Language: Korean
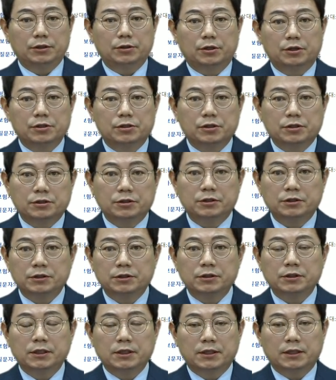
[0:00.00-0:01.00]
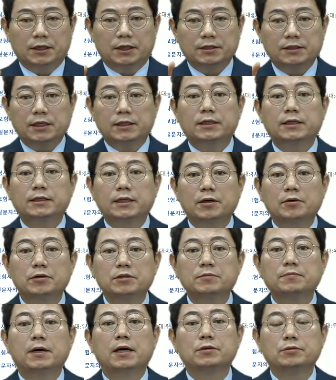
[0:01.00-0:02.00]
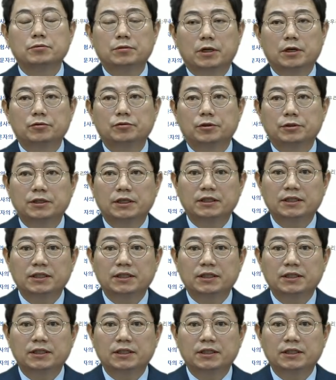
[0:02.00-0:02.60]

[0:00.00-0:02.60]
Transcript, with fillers: 여기서는 어, 채택된 것은 방송을 하고요.